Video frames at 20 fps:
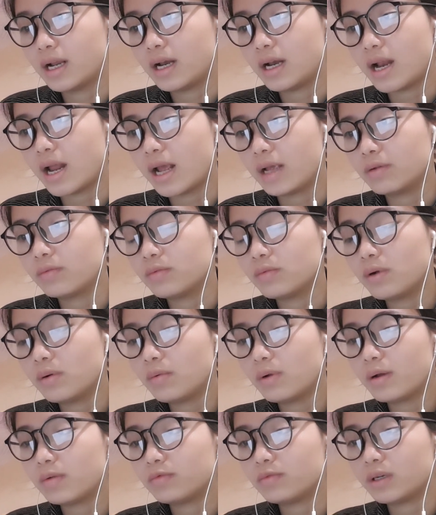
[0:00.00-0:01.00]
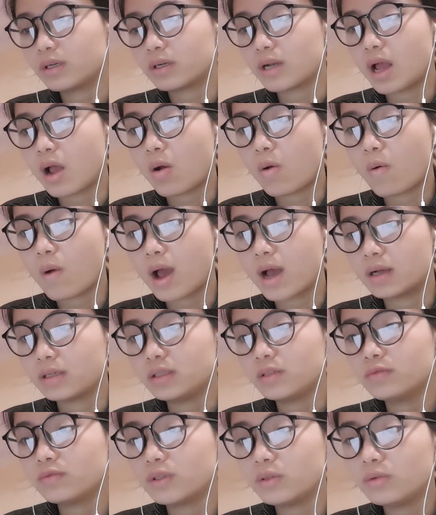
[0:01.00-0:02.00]
lại ông không làm việc đàng hoàng
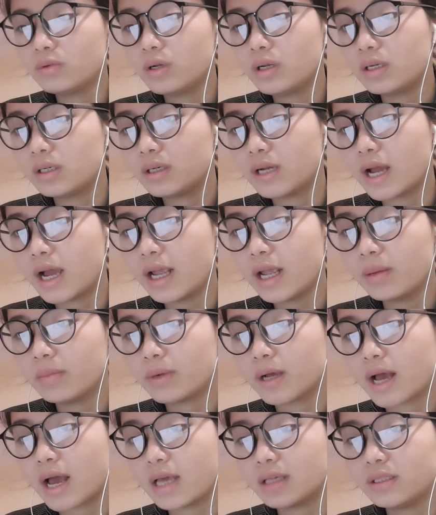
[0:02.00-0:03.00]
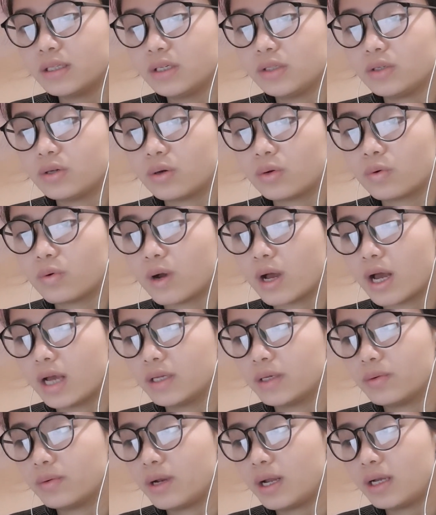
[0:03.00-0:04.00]
nhưng vẫn nuôi lớn hai em gái gì nhỏ của Hạ
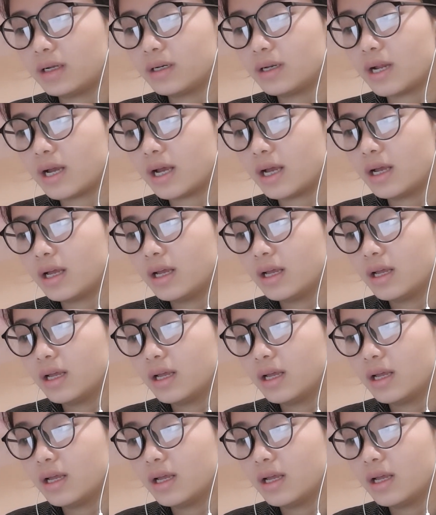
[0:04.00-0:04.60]
Hiểu Lan đã